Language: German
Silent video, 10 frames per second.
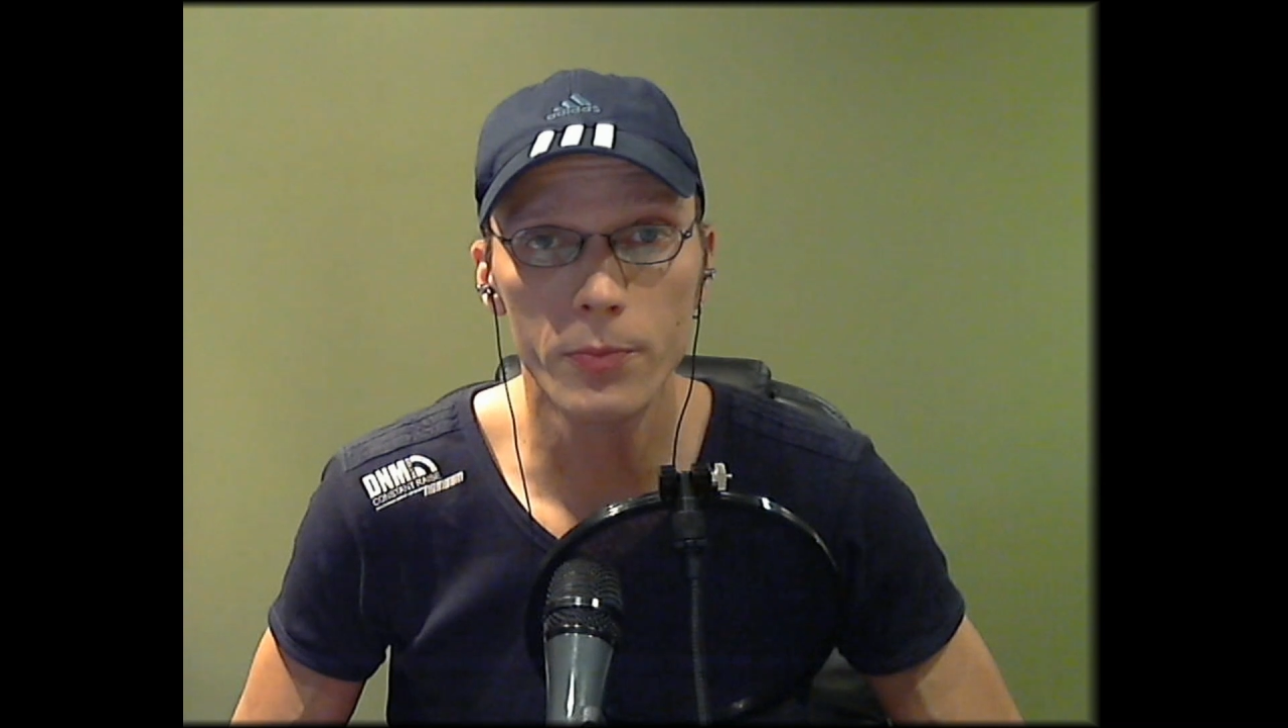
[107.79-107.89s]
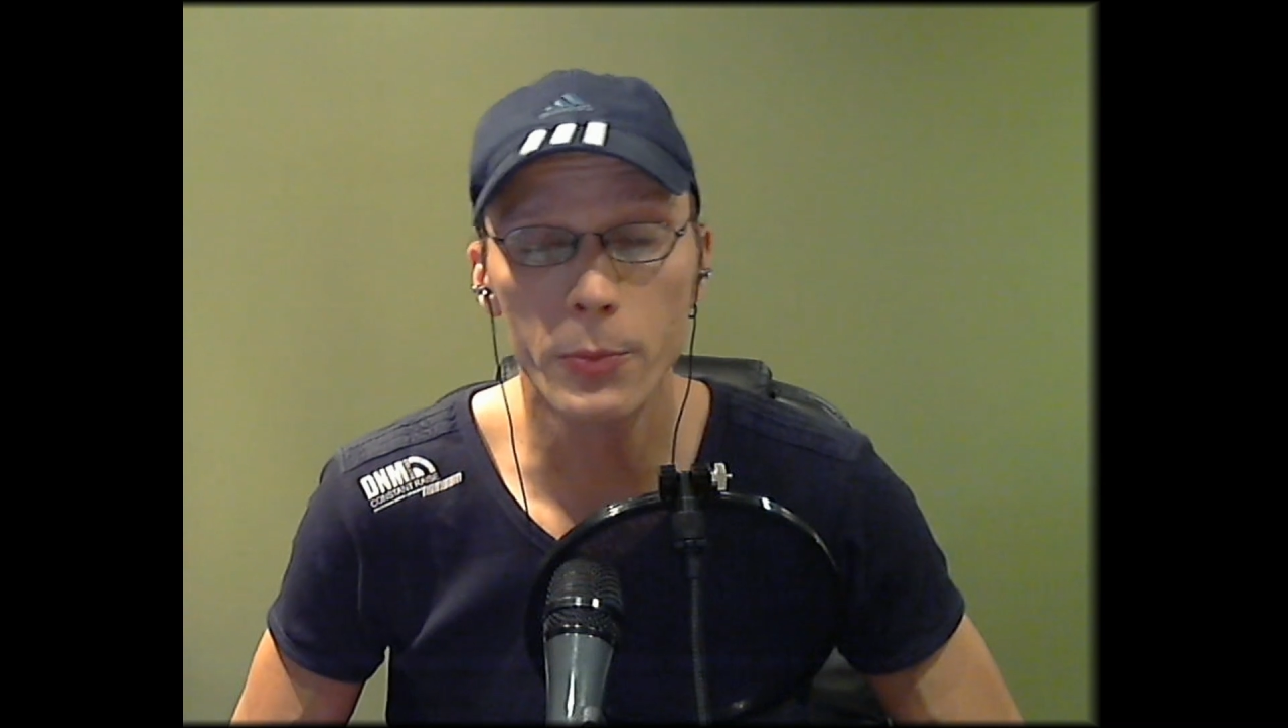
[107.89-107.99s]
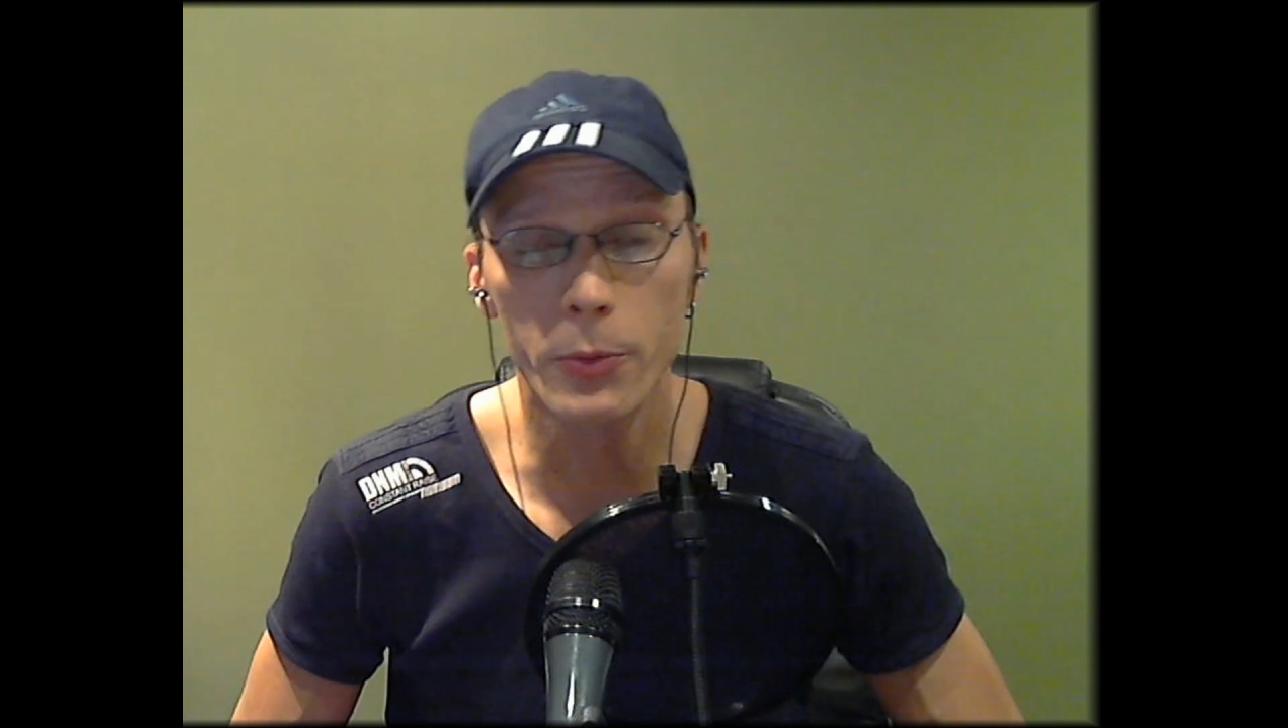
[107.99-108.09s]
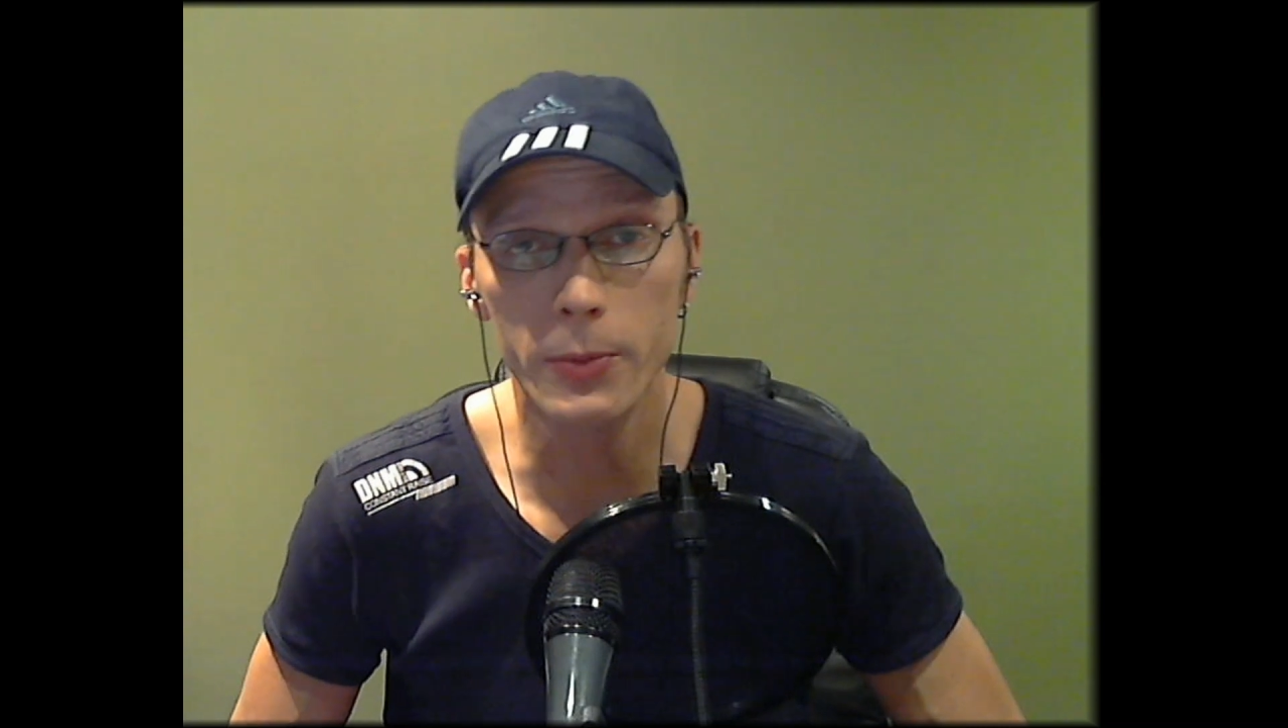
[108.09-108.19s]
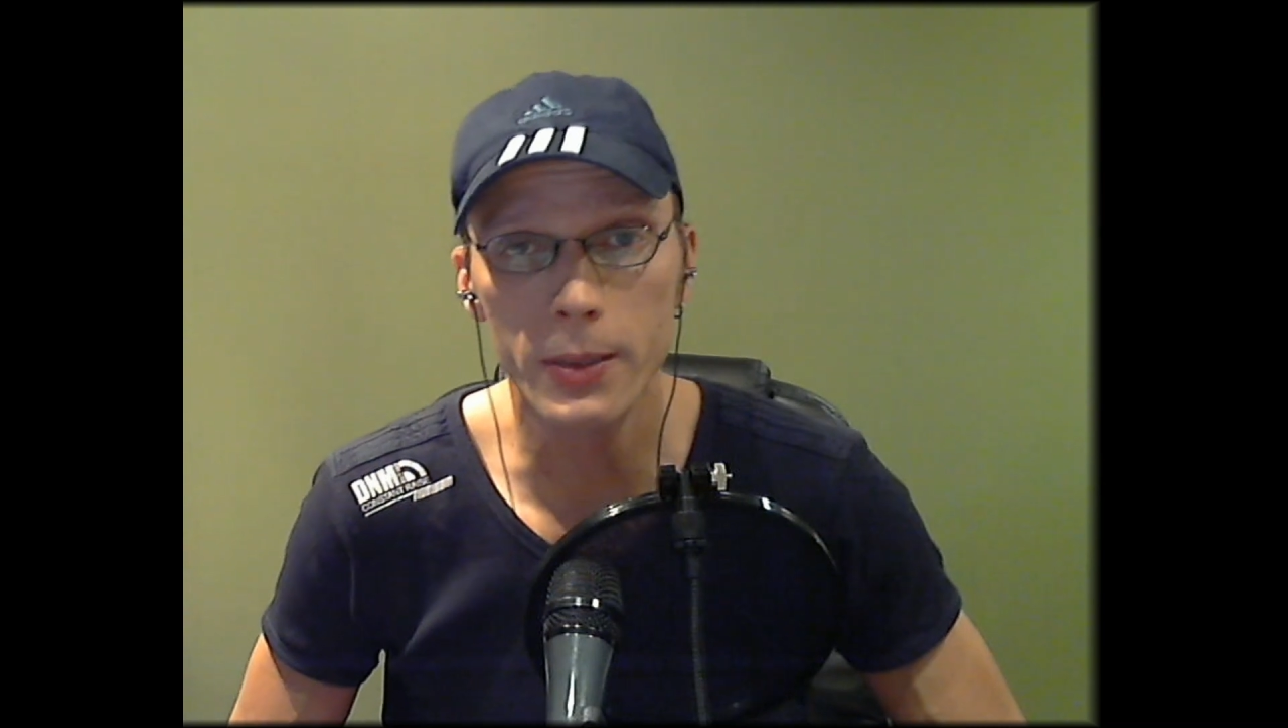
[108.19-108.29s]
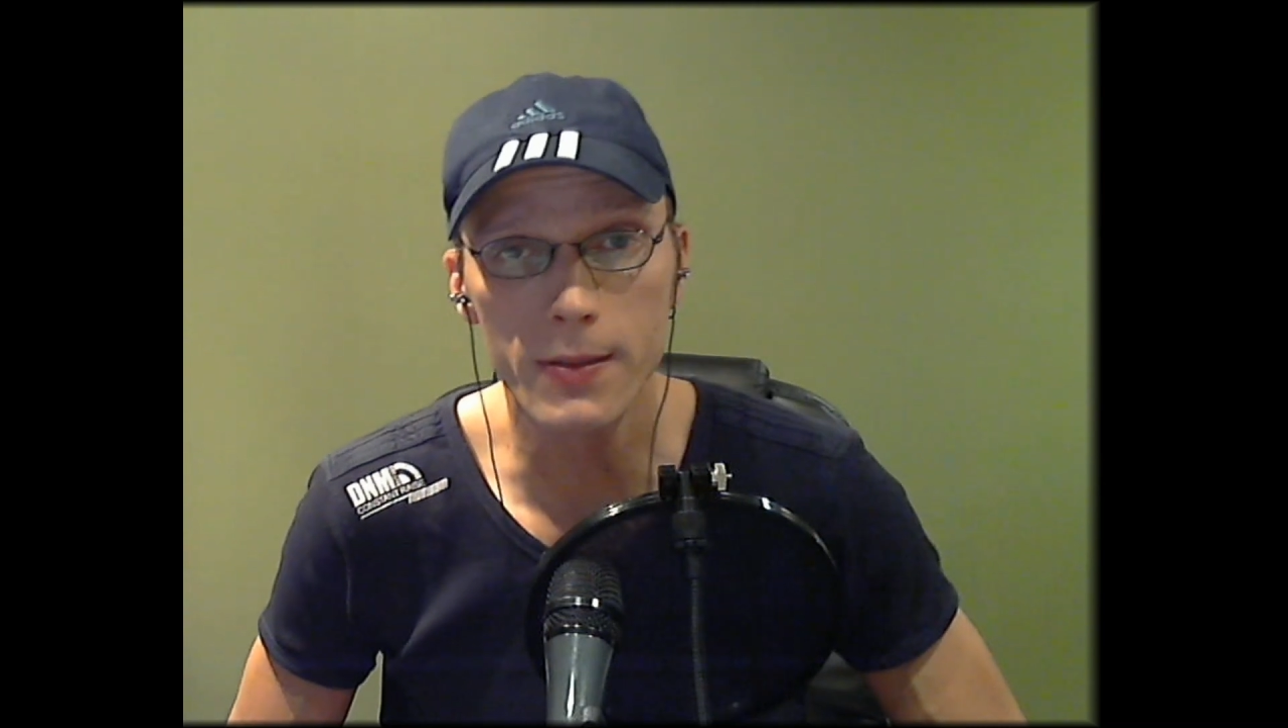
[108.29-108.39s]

Wir probieren